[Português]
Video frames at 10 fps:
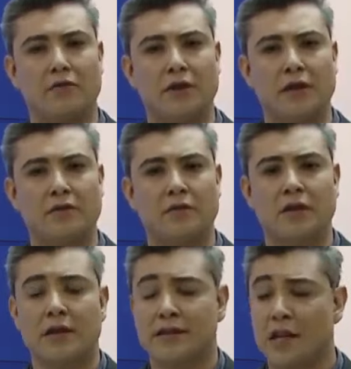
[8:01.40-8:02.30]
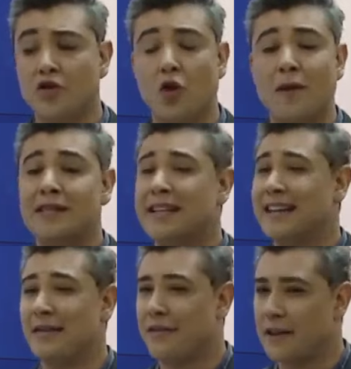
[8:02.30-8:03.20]
com isso. Se a gente começar a
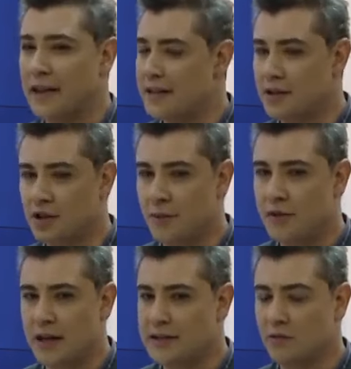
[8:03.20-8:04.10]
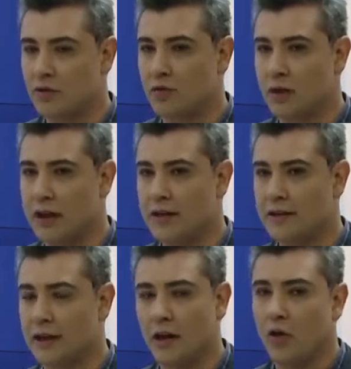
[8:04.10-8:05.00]
defender esse tipo de ação
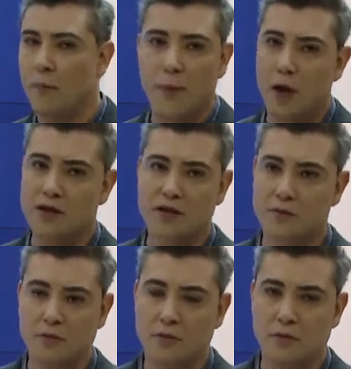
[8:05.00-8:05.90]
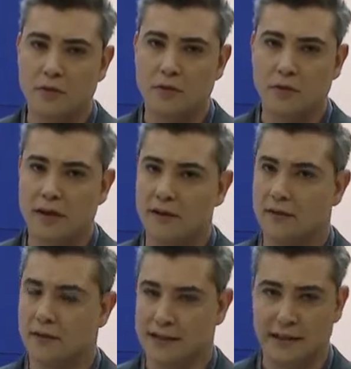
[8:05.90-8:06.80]
truculenta, o próximo
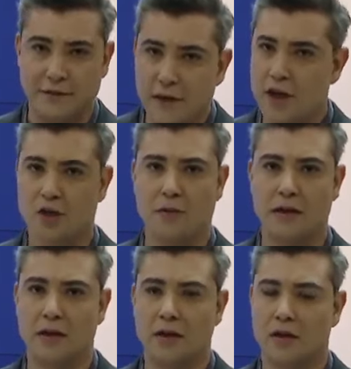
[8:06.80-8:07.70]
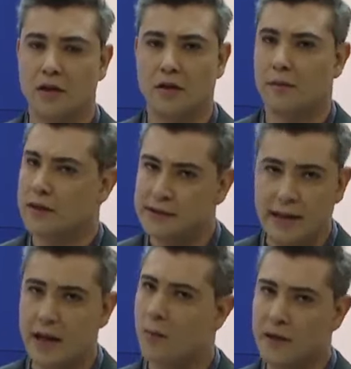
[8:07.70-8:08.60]
a ser vítima pode
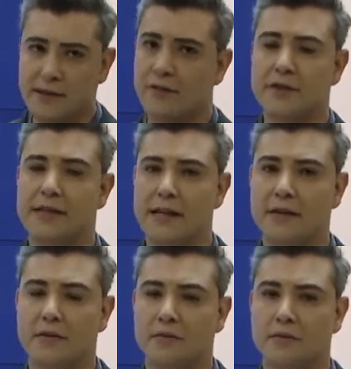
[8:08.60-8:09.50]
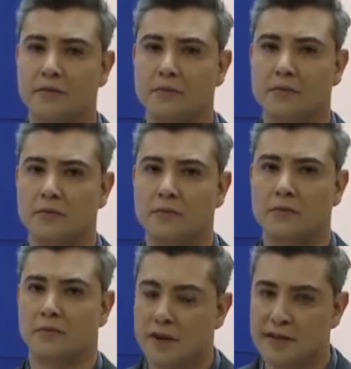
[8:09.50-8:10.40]
ser eu, pode ser você.
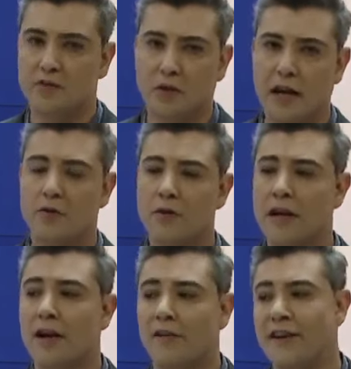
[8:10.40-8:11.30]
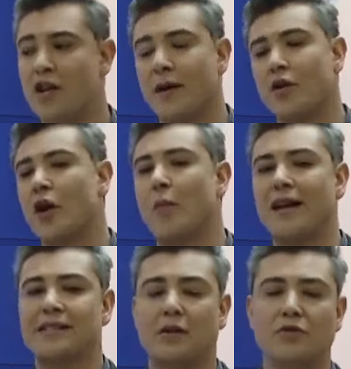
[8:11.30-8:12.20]
Pode ser qualquer um. Fernando, mas não é
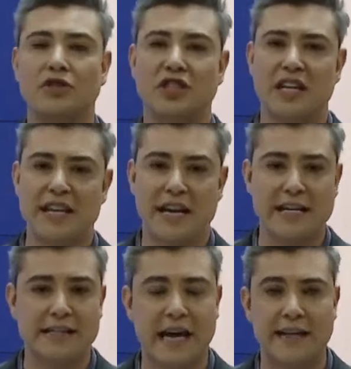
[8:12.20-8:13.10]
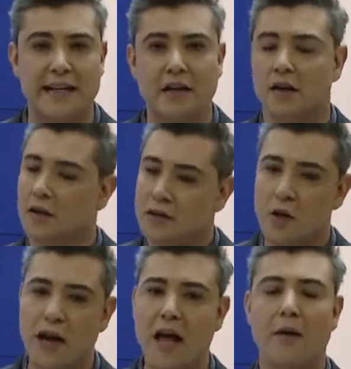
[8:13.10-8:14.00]
uma ação generalizada.
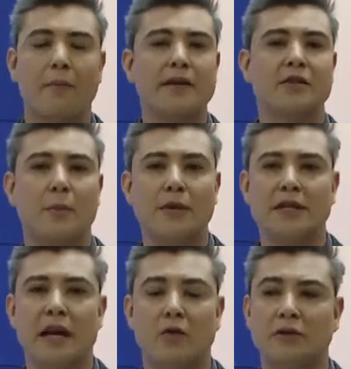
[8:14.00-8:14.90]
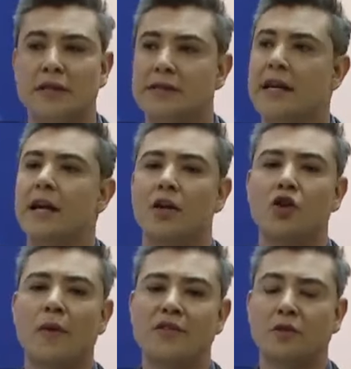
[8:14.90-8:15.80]
Não é, mas não poderia acontecer
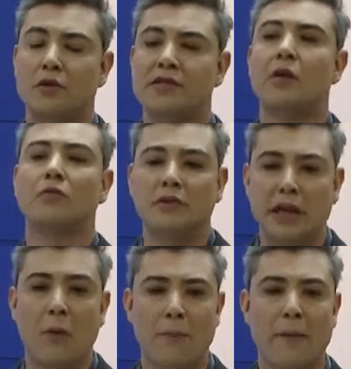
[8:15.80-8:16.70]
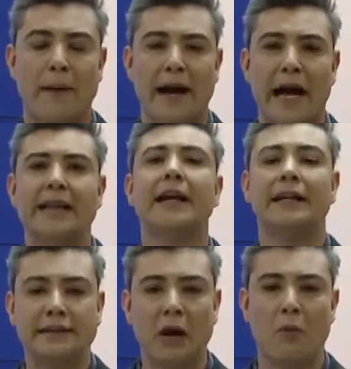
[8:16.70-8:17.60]
numa instituição tão preparada,
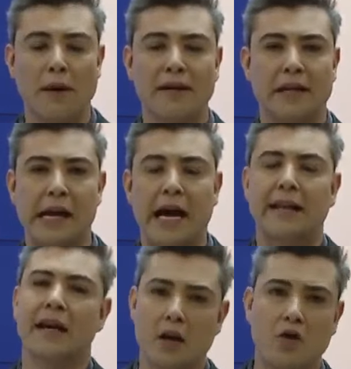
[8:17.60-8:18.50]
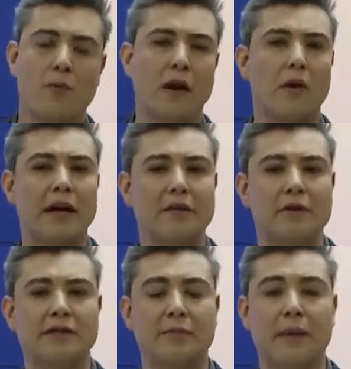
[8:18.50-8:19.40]
tão bem treinada como a Guarda
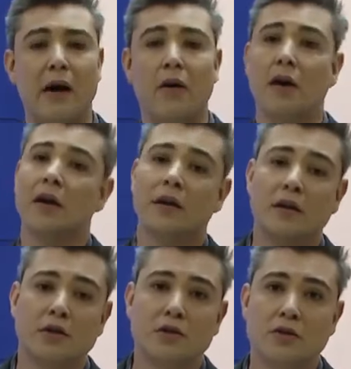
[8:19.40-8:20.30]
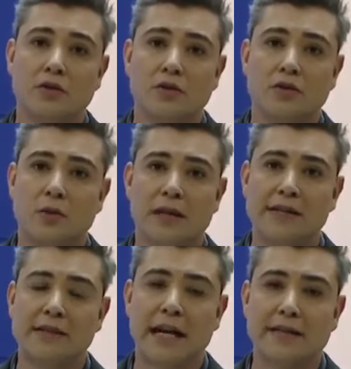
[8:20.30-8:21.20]
Municipal de uma
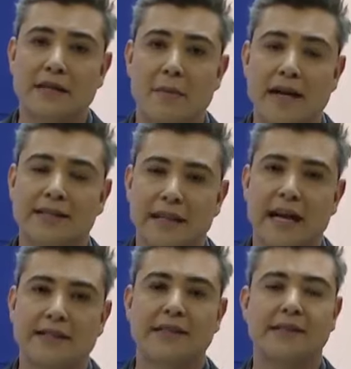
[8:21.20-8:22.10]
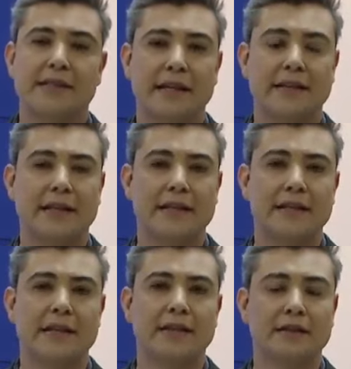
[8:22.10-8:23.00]
das cidades que mais cresce em Santa
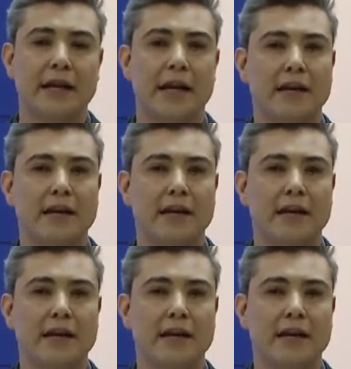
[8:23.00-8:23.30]
Catarina, que é